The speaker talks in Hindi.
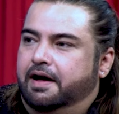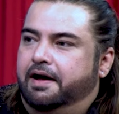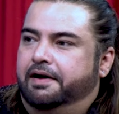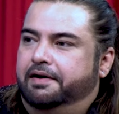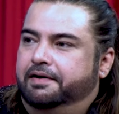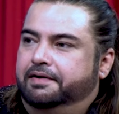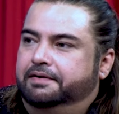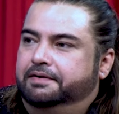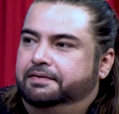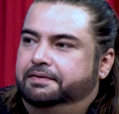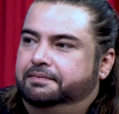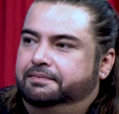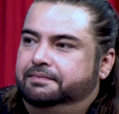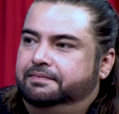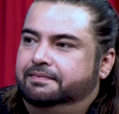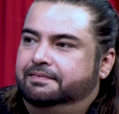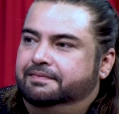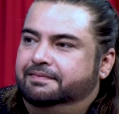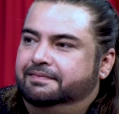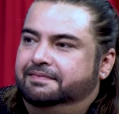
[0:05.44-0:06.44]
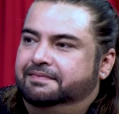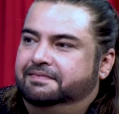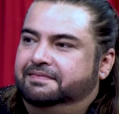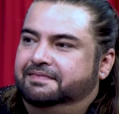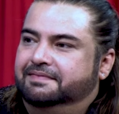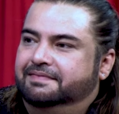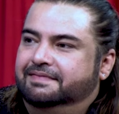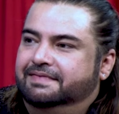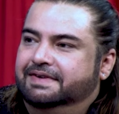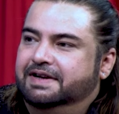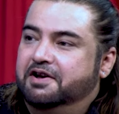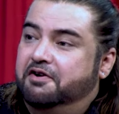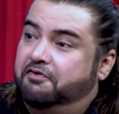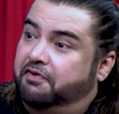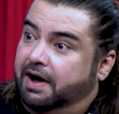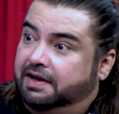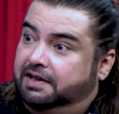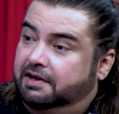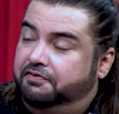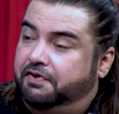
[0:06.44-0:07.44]
हाँ। ये फादर इस
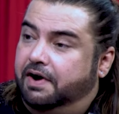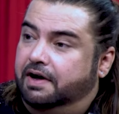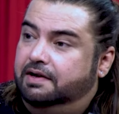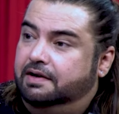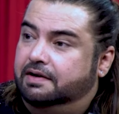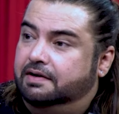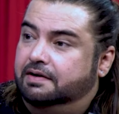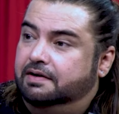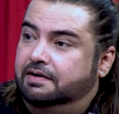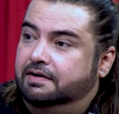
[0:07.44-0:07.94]
फादर फादर